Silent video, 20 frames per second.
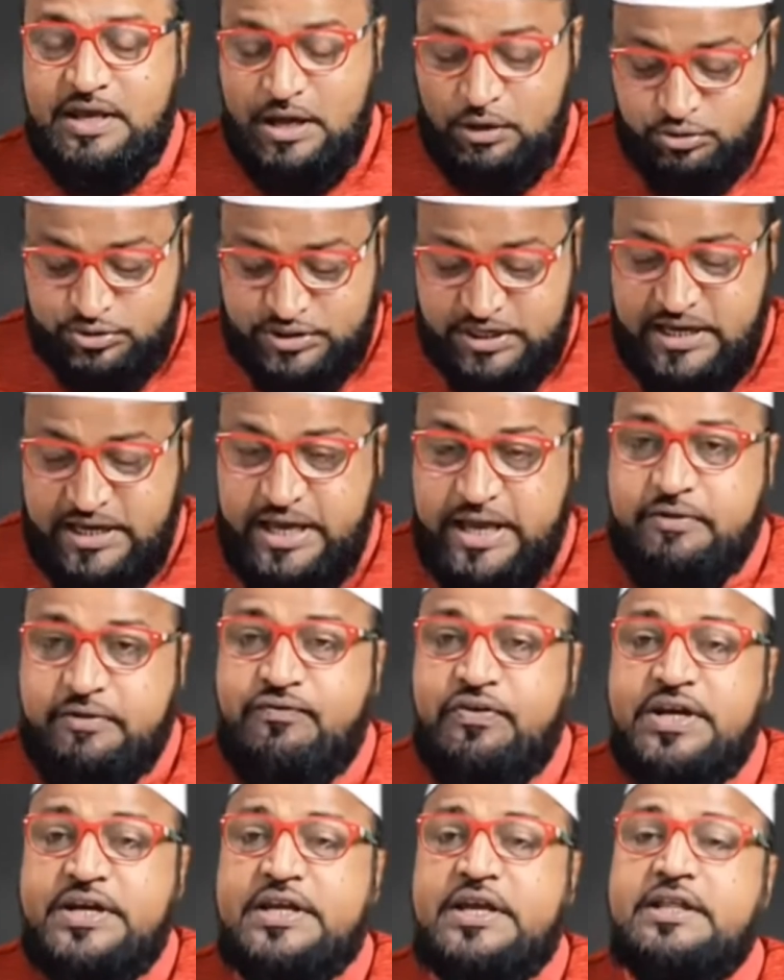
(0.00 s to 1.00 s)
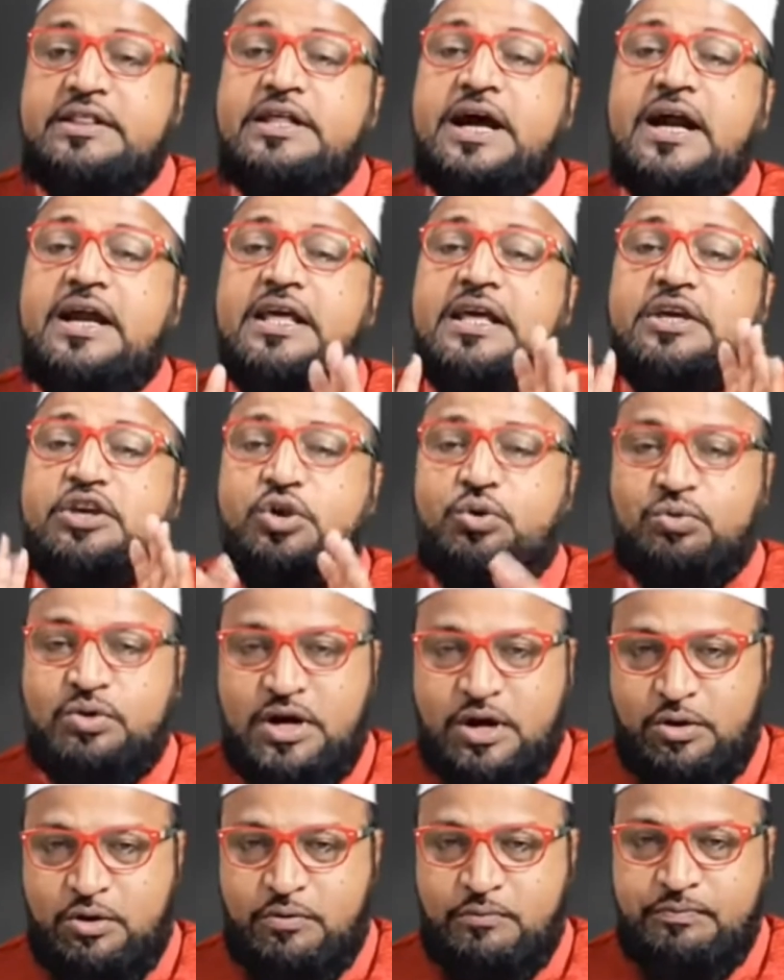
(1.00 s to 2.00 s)
या उसकी एक फिट की दाढ़ी क्यों
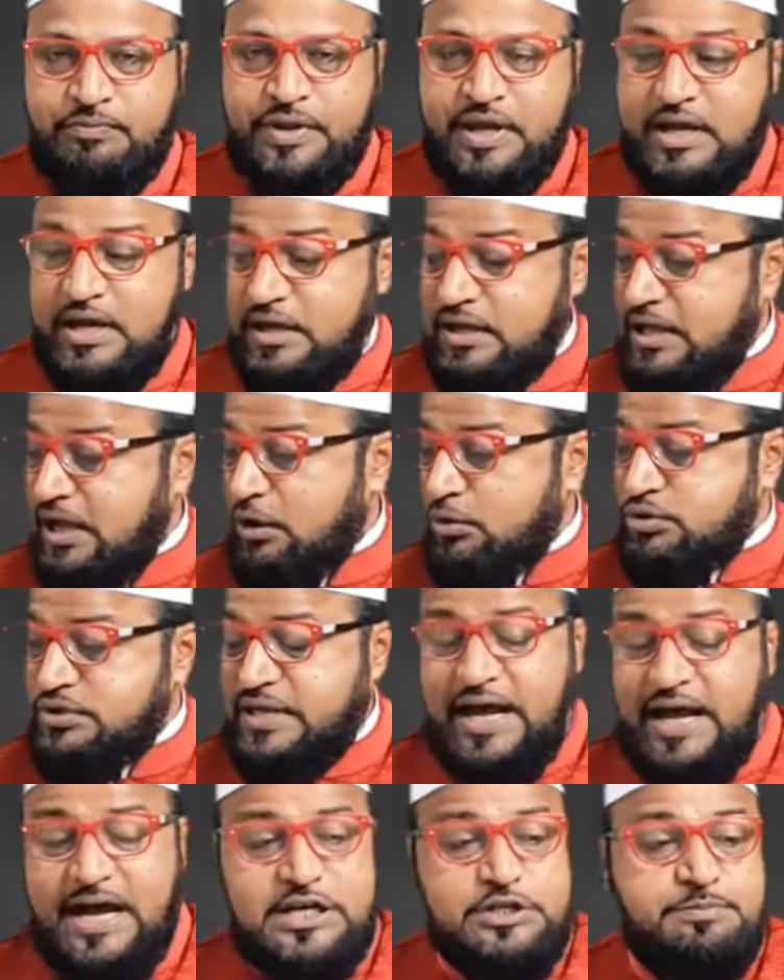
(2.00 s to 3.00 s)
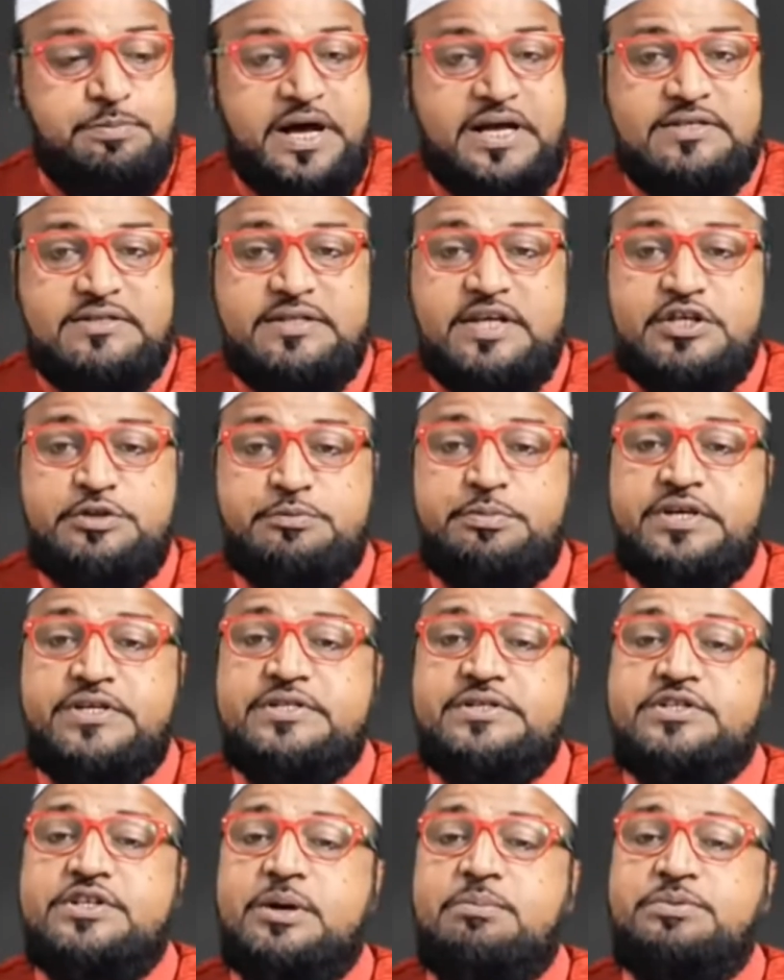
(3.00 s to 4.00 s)
ना हो या उसके आसपास दस
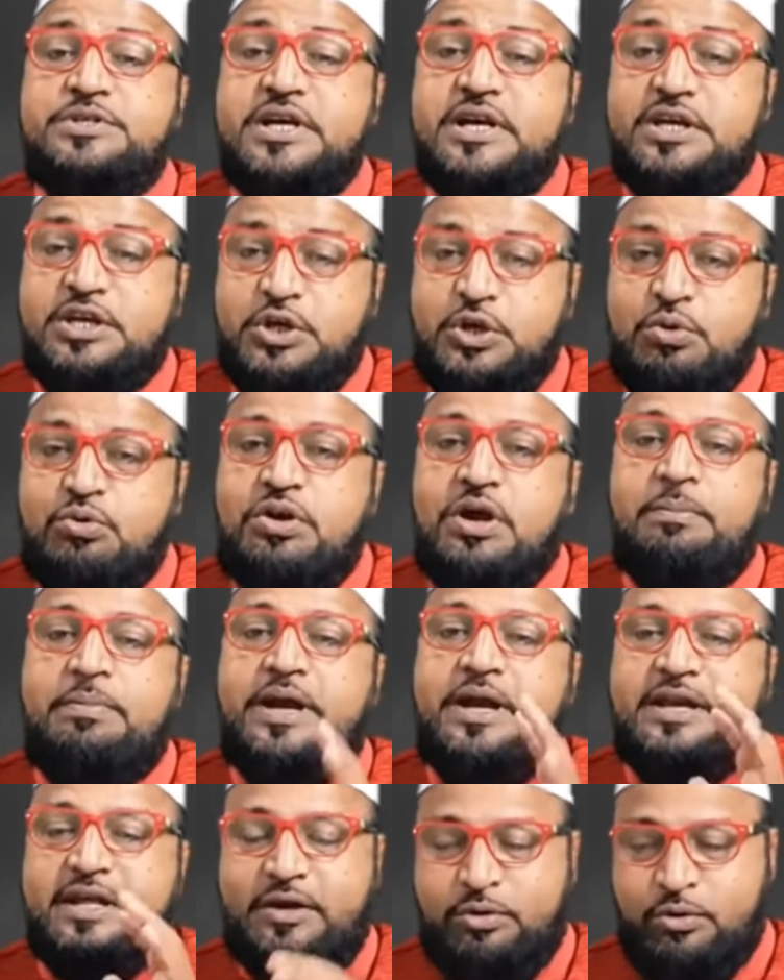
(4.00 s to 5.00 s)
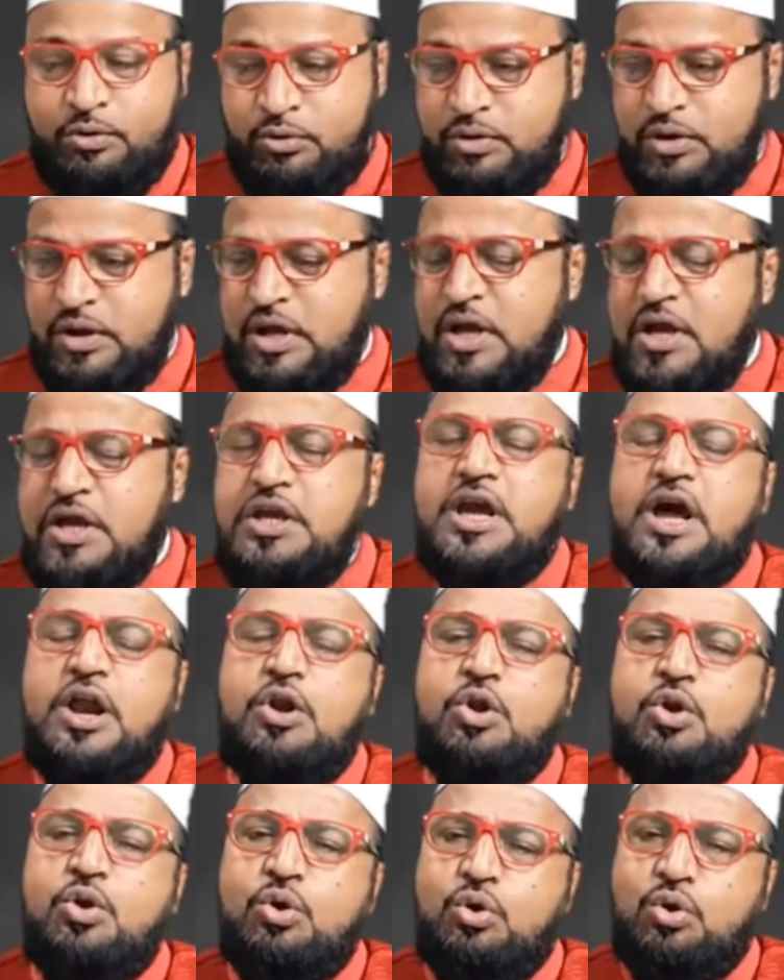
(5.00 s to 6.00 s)
बीस चमचे क्यों ना बैठे हो या
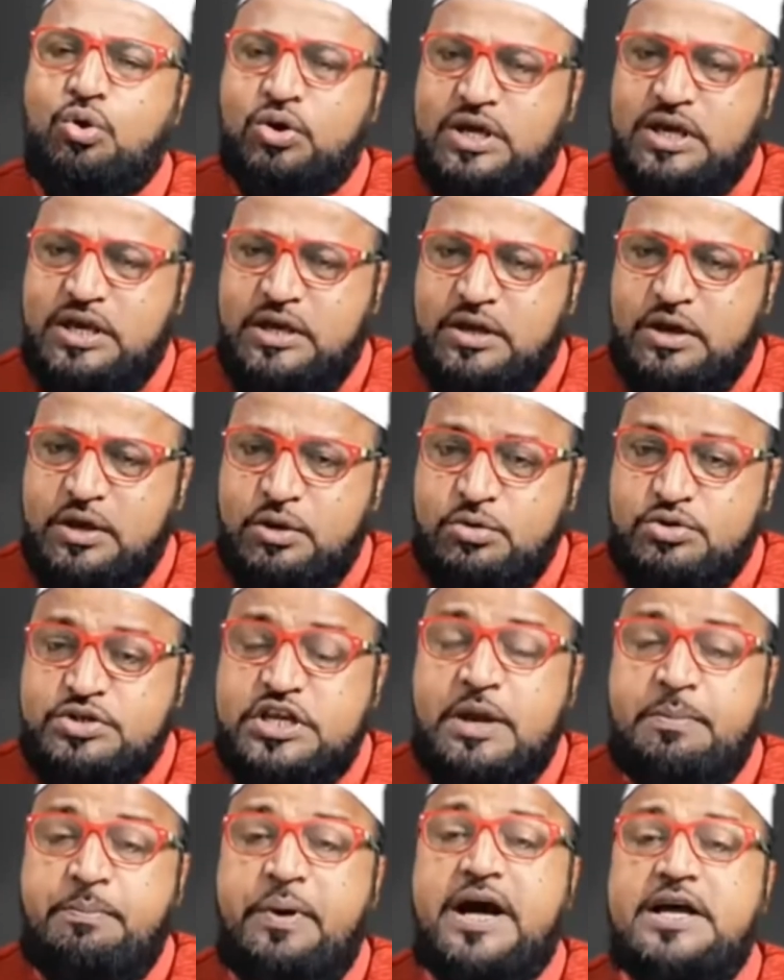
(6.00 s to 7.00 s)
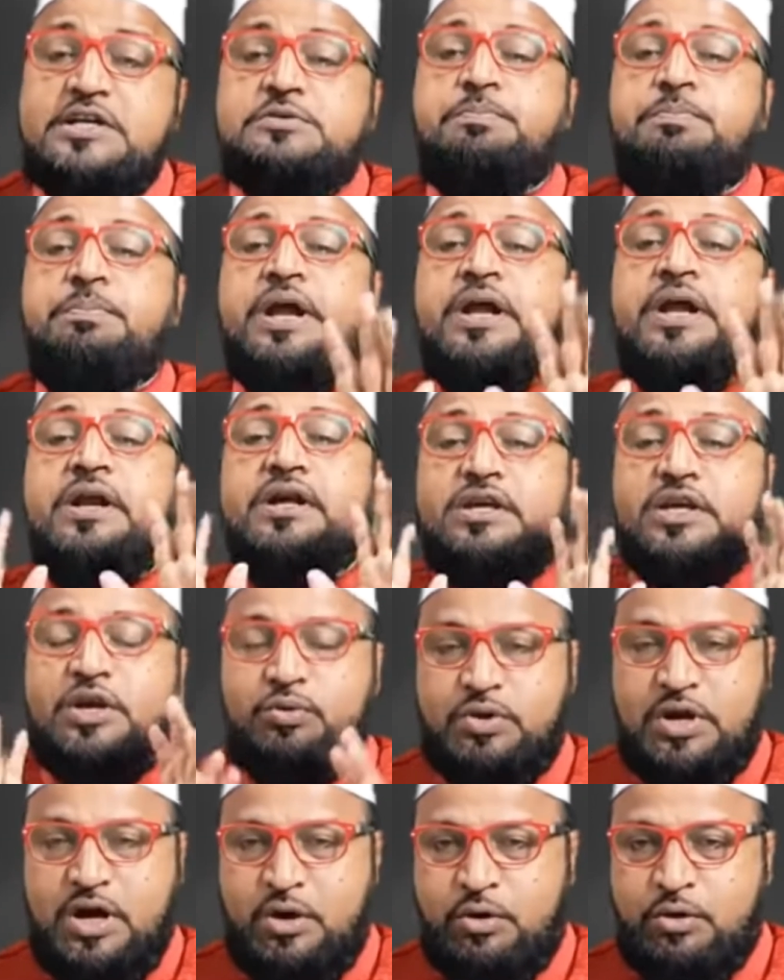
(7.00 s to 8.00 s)
लोगों की उसके पास भीड़
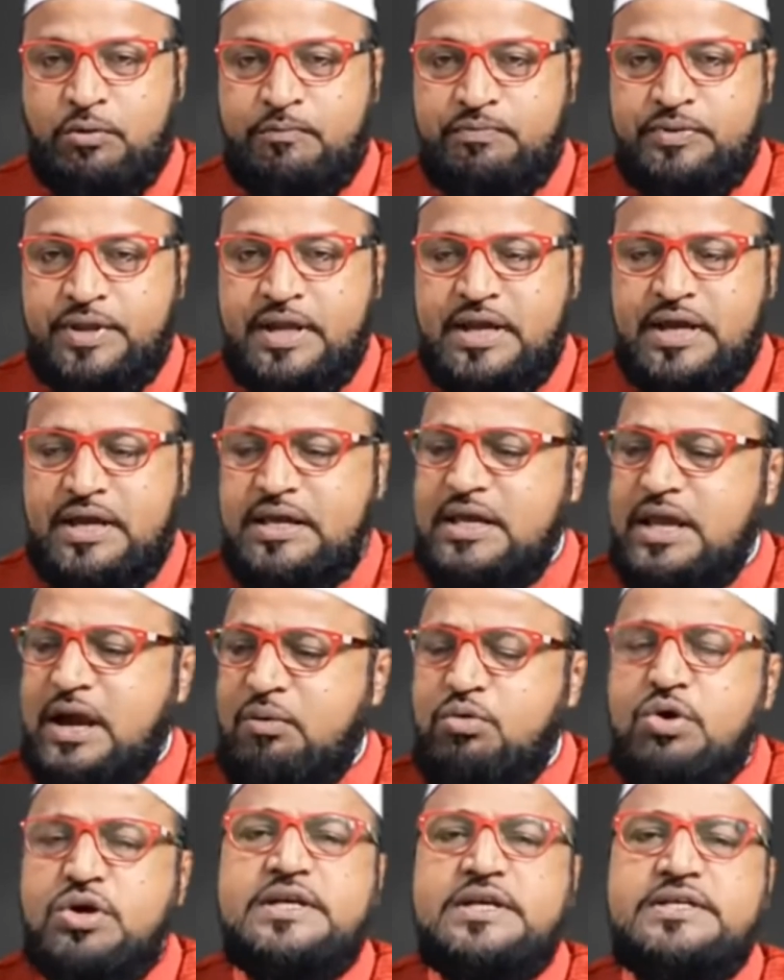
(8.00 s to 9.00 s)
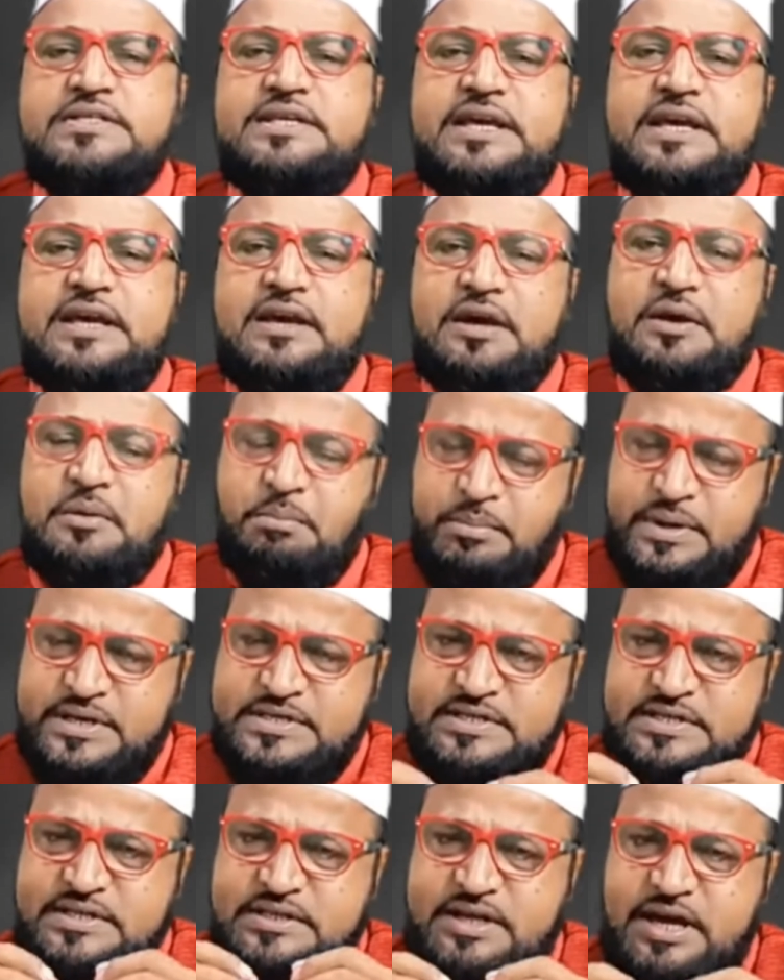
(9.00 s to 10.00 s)
क्यों ना हो या वो किसी
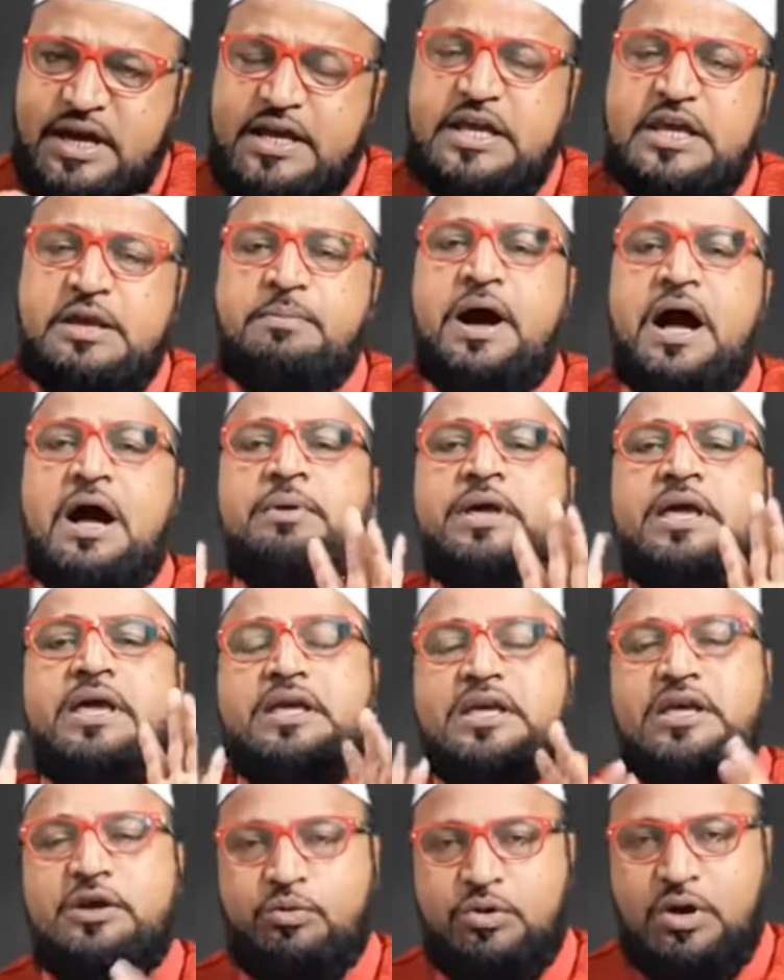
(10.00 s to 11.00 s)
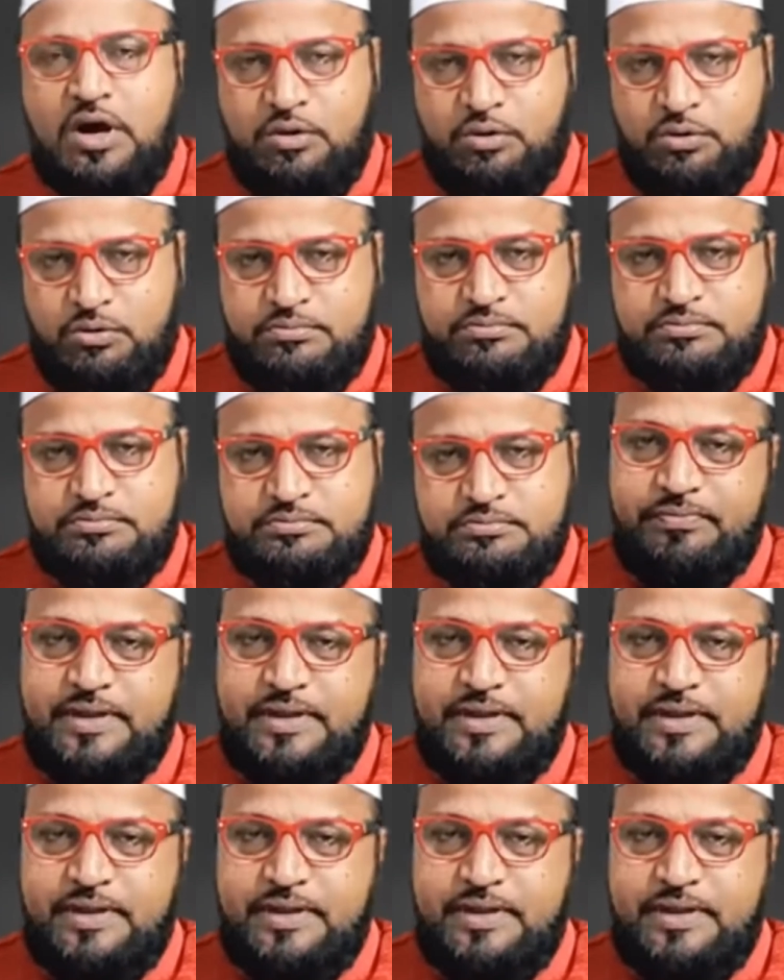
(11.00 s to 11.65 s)
मस्जिद का इमाम ही क्यों ना हो